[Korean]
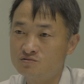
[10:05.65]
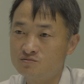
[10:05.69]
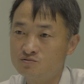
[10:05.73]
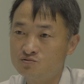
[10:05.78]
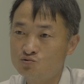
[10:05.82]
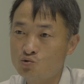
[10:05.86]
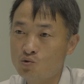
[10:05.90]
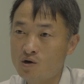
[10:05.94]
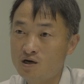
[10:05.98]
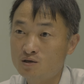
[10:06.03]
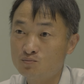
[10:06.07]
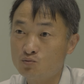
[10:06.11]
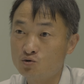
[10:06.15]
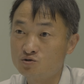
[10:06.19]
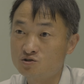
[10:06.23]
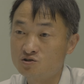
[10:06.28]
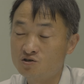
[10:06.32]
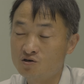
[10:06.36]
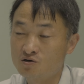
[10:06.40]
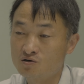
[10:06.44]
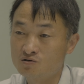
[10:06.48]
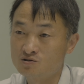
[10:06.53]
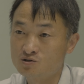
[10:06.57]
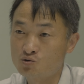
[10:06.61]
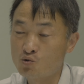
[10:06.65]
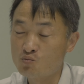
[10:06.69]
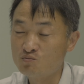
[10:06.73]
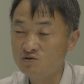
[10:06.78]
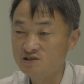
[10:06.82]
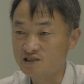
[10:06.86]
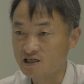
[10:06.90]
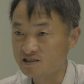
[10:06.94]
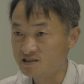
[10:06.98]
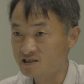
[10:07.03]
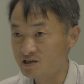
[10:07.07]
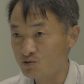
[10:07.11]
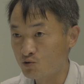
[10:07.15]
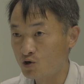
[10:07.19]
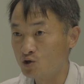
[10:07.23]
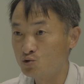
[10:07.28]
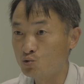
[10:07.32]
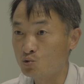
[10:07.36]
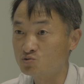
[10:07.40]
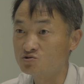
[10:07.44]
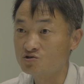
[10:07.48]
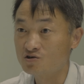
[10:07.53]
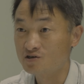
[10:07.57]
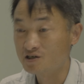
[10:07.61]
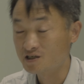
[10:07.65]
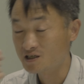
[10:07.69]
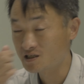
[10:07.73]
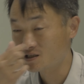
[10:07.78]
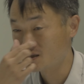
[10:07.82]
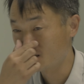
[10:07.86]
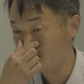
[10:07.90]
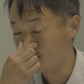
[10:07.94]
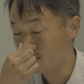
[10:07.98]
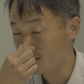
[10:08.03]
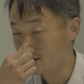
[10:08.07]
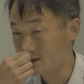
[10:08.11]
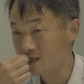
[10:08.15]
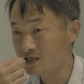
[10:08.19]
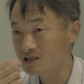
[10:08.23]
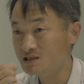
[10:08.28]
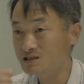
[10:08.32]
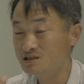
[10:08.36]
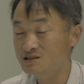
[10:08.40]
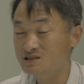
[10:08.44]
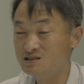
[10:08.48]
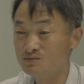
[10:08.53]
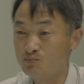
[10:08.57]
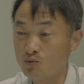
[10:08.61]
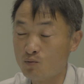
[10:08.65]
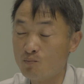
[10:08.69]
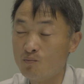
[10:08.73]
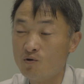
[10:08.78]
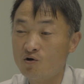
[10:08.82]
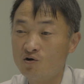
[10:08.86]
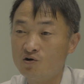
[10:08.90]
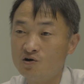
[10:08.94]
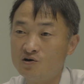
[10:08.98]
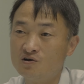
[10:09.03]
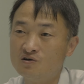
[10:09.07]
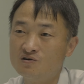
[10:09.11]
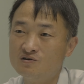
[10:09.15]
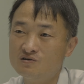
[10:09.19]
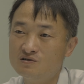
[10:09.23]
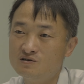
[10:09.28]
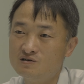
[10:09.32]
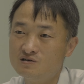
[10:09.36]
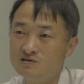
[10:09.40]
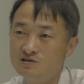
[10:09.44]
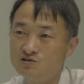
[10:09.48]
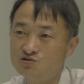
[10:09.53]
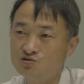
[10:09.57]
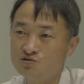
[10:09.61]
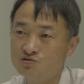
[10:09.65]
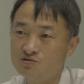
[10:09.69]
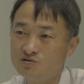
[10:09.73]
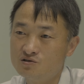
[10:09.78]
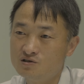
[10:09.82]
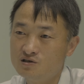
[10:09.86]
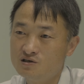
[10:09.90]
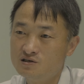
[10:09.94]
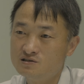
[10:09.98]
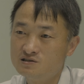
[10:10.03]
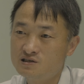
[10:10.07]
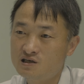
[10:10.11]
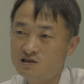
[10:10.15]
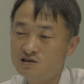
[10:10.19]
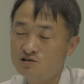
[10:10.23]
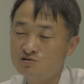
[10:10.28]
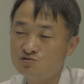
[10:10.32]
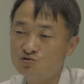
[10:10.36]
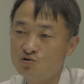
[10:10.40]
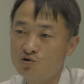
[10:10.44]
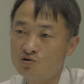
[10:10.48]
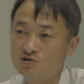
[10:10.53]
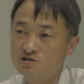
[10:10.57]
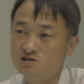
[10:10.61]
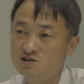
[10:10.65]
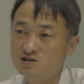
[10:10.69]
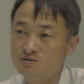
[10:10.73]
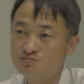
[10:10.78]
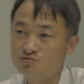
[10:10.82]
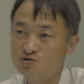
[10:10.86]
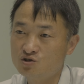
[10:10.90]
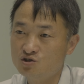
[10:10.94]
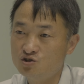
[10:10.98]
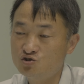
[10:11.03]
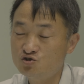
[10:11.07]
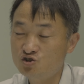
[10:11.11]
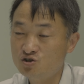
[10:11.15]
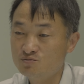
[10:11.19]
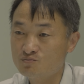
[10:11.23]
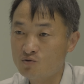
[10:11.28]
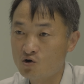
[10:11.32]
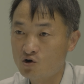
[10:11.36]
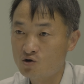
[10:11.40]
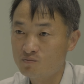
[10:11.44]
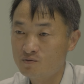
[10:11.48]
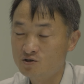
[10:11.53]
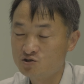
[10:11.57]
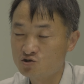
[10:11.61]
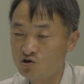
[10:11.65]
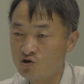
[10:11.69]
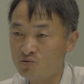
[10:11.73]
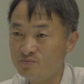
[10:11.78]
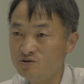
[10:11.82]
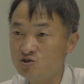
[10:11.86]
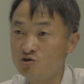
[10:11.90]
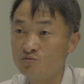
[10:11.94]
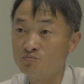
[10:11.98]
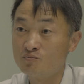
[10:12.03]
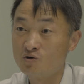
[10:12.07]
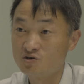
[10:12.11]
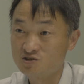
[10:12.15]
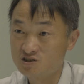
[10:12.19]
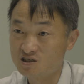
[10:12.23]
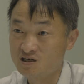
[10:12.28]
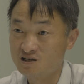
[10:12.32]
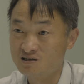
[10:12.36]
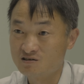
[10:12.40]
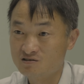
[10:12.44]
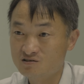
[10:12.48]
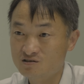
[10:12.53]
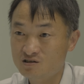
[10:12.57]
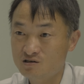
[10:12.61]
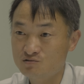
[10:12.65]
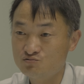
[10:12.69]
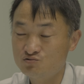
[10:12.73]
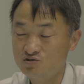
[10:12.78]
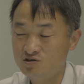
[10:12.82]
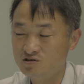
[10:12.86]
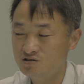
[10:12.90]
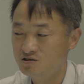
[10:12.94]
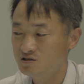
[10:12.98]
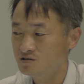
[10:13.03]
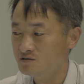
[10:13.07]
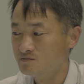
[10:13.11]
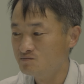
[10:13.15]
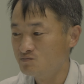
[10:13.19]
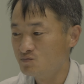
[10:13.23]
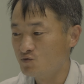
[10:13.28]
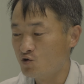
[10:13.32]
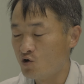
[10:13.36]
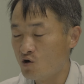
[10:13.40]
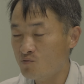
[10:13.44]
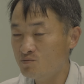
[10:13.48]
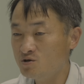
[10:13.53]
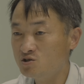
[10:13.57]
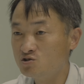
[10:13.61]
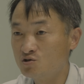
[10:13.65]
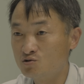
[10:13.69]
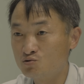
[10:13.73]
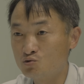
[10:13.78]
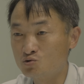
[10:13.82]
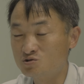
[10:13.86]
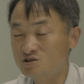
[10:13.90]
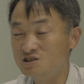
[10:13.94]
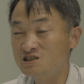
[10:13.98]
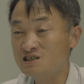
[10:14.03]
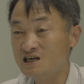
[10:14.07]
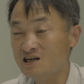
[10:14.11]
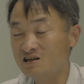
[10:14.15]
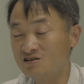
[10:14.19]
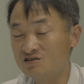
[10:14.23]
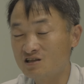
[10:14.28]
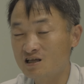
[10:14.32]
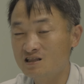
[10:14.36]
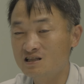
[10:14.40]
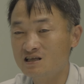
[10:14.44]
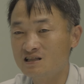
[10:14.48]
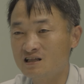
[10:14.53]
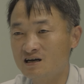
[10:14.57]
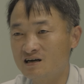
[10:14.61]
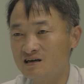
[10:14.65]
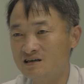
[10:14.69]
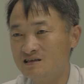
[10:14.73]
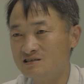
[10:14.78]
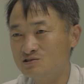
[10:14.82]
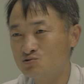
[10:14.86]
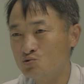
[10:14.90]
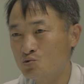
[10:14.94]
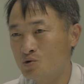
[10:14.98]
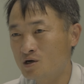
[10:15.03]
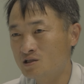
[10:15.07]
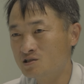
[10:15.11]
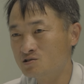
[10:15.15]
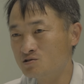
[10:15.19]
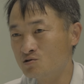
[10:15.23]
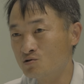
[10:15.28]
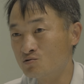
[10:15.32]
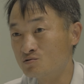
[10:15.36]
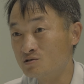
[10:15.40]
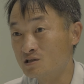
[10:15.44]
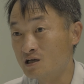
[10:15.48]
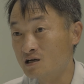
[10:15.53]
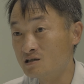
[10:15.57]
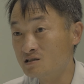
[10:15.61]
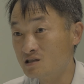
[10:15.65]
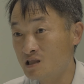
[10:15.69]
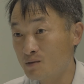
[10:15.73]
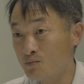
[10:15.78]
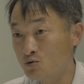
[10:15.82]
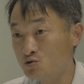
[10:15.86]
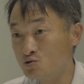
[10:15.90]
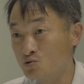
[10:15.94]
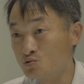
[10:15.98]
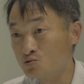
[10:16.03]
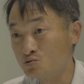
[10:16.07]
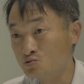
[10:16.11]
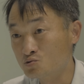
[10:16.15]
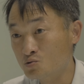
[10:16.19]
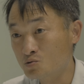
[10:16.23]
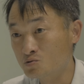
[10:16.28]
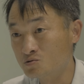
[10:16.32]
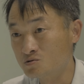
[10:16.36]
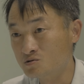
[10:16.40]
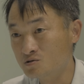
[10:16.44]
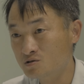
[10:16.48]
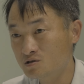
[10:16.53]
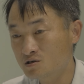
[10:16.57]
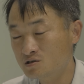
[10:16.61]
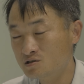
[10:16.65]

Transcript: 소화를 못 시켜요. 곡물 자체에 원래 독성이 있기 때문에 새끼들은 못 먹어요. 그래서 새끼들도 어렸을 때부터 이유식 먹으면서 어미젖 먹잖아요. 근데 우리 어미젖도 쓰잖아요. 딴 데다가. 소 같은 경우 당연히 대표적으로 소는.